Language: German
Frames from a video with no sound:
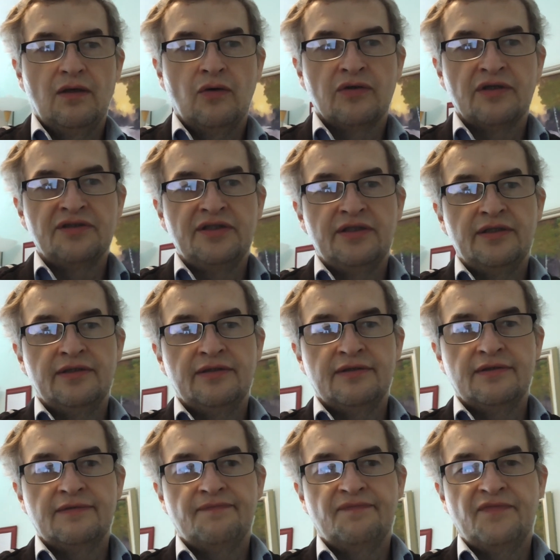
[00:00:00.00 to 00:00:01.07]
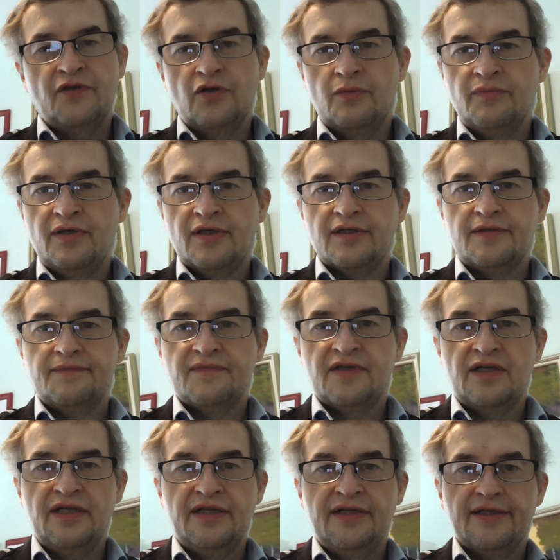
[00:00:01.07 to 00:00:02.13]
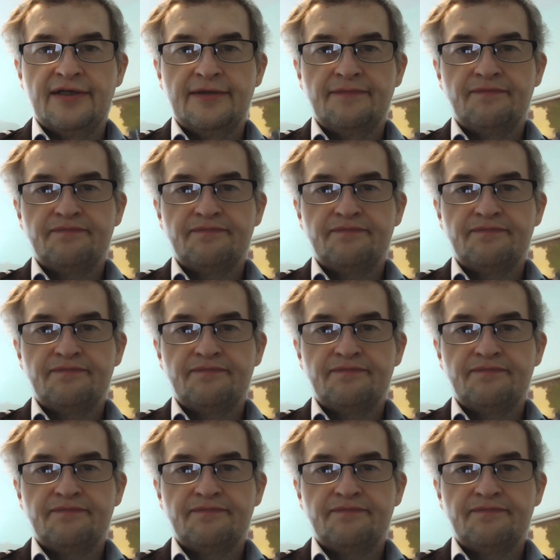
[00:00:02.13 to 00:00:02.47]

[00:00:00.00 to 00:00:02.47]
oder die in Nürnberg Klinik.